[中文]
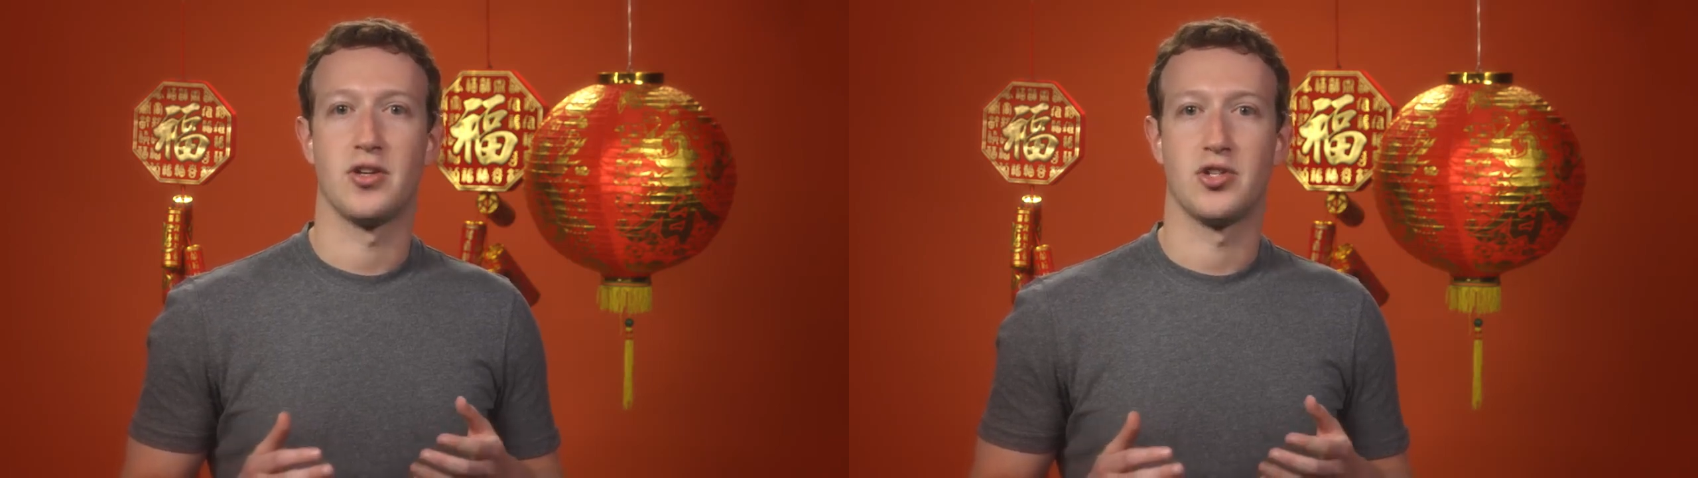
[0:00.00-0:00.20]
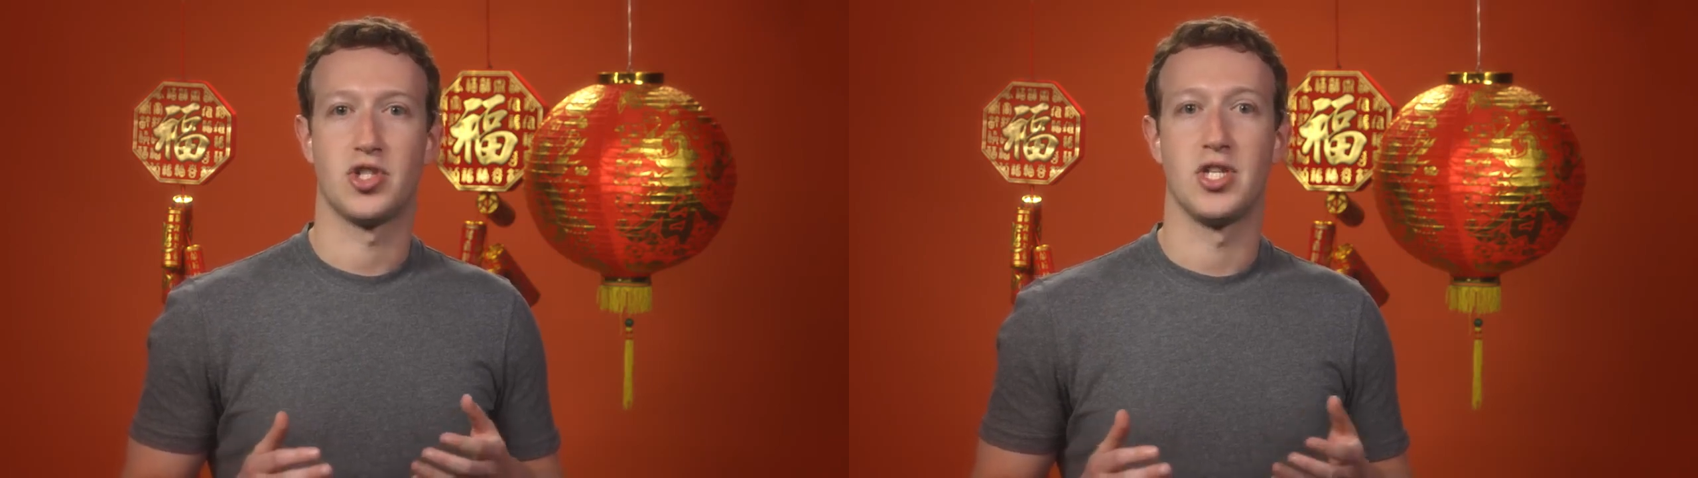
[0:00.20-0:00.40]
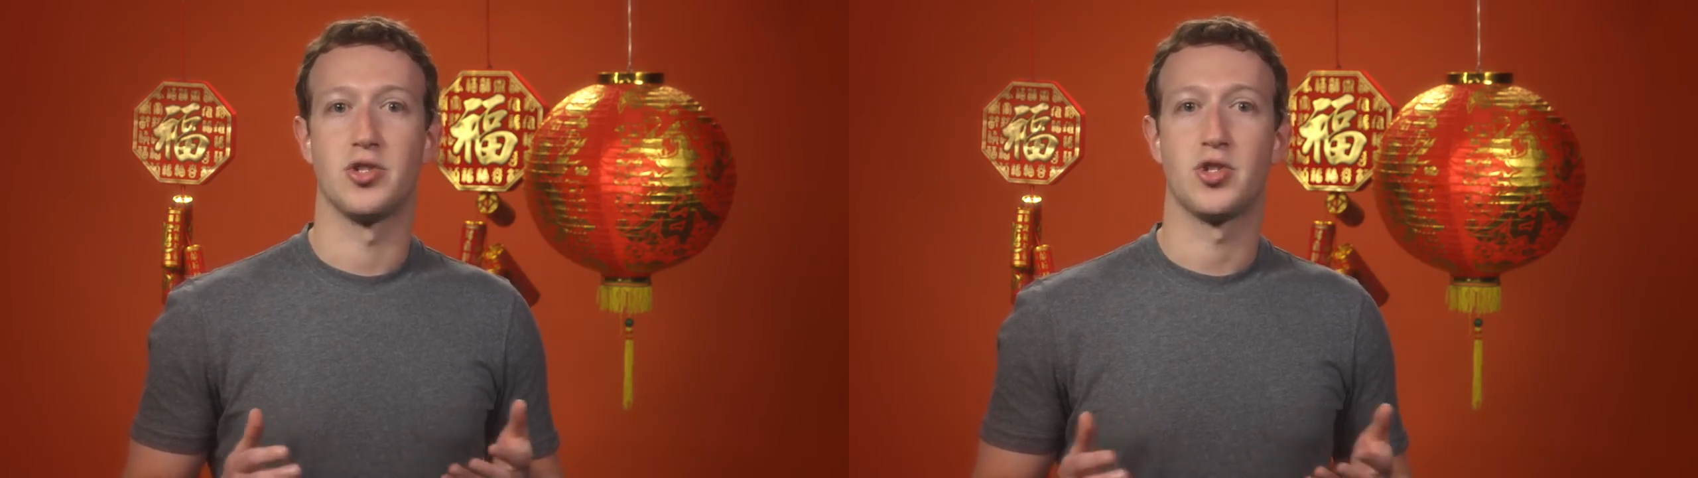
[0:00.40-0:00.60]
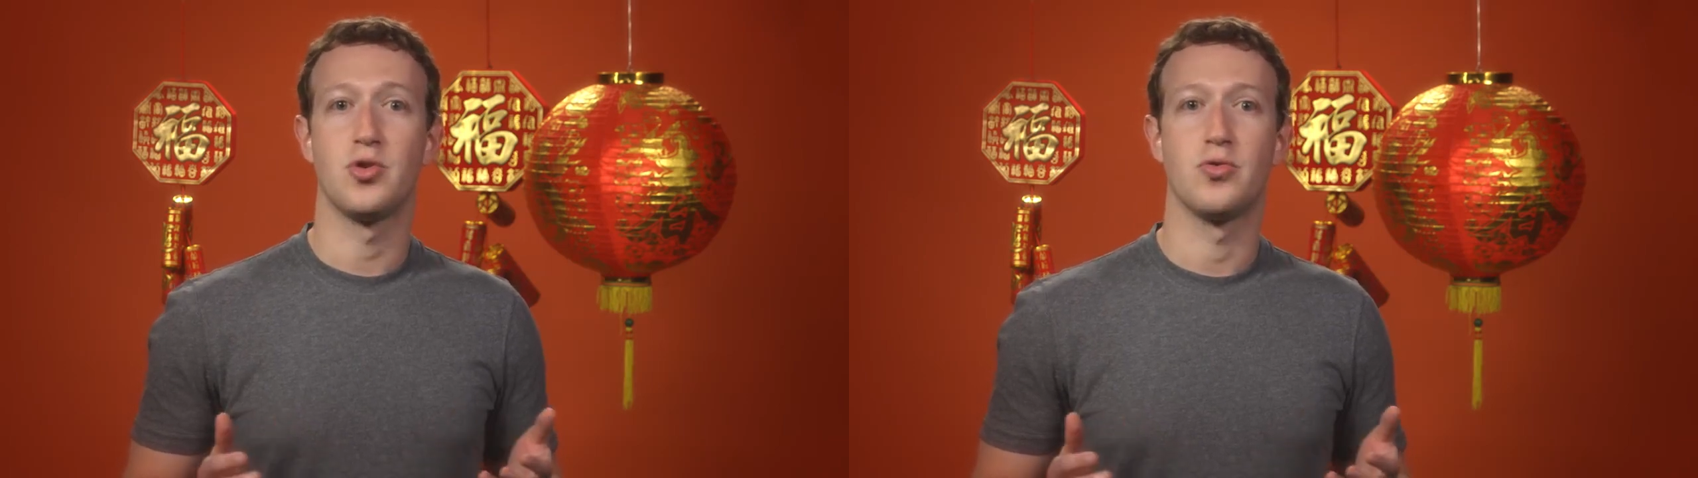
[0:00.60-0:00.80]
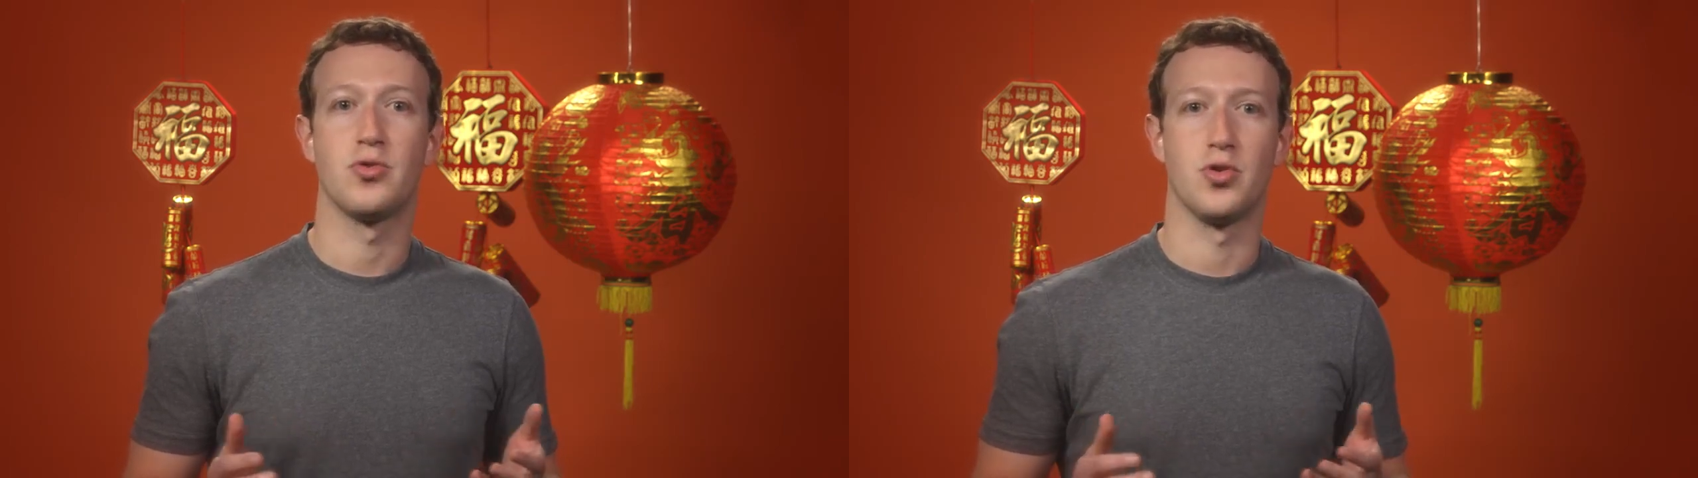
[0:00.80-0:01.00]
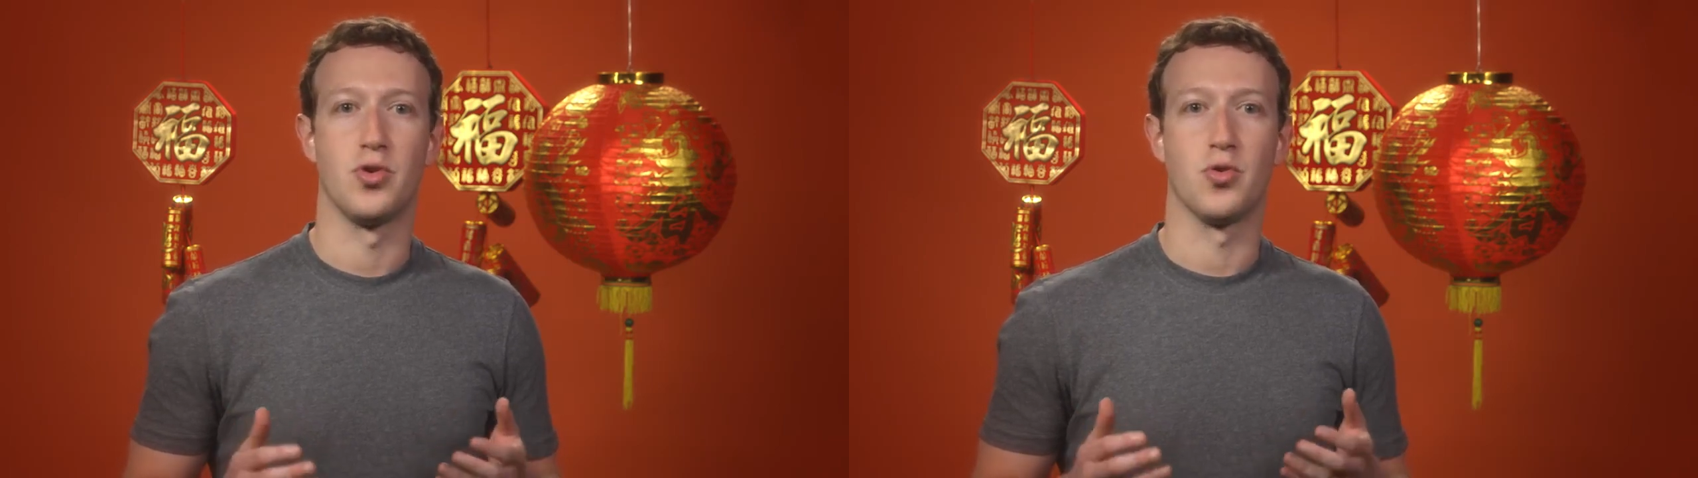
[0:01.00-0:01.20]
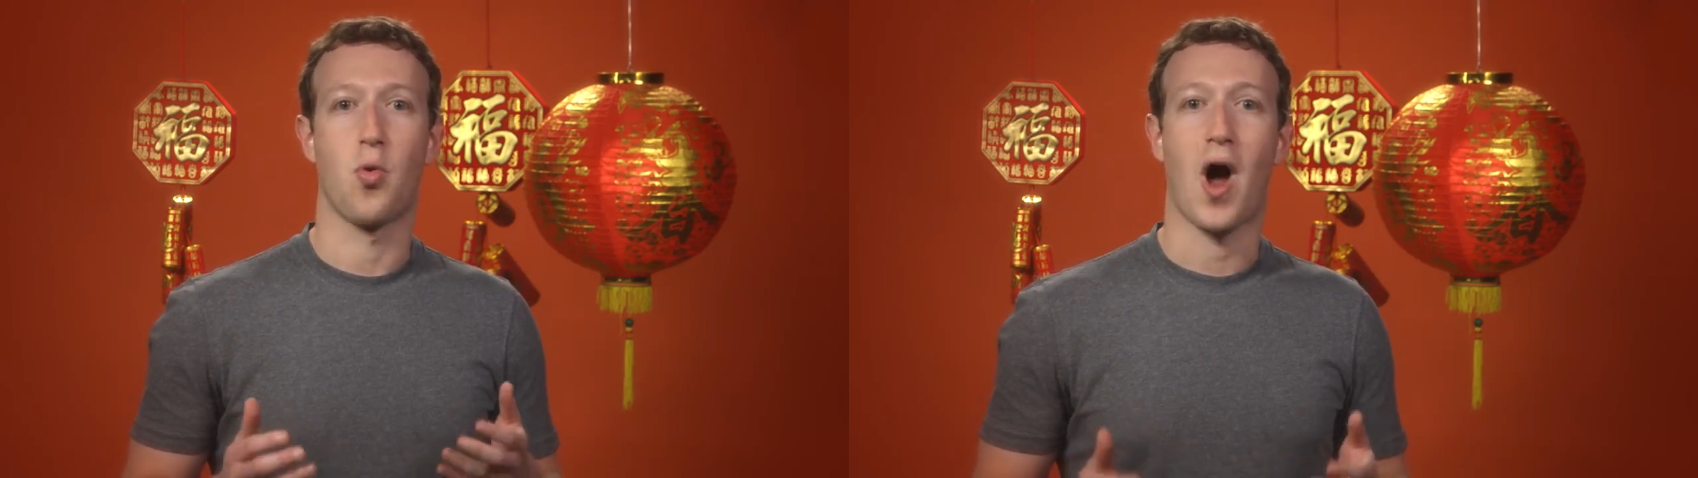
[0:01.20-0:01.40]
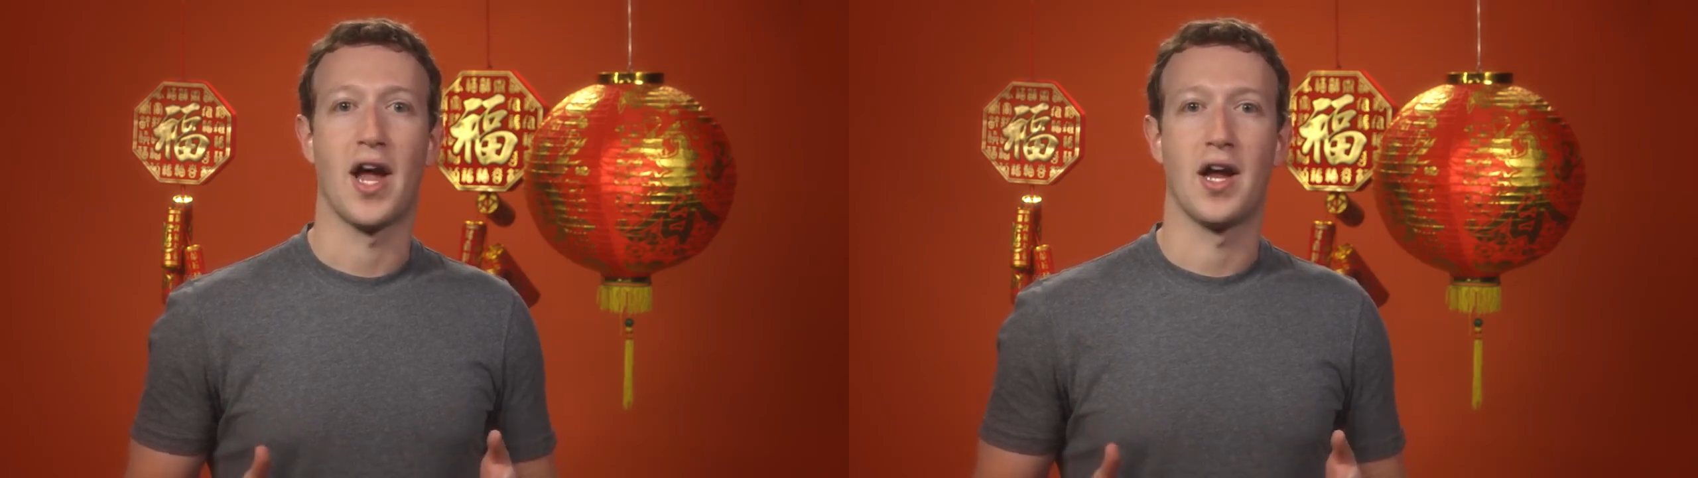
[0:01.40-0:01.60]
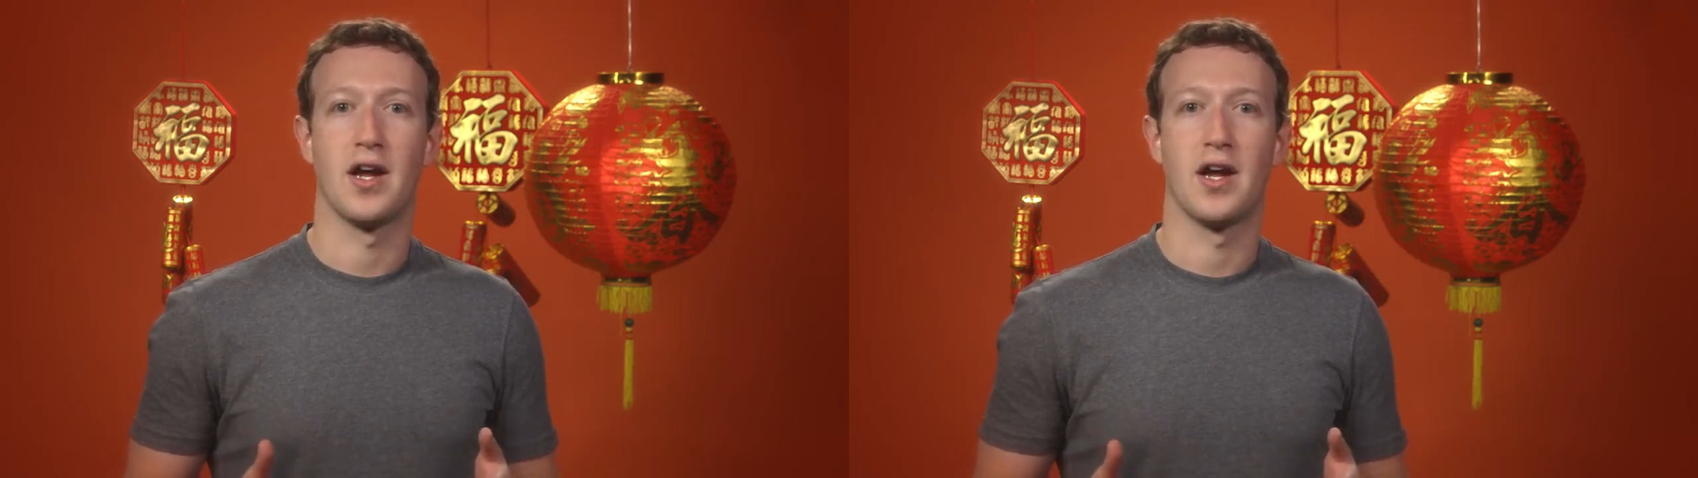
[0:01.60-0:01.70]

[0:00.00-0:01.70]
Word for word: 新春愉快，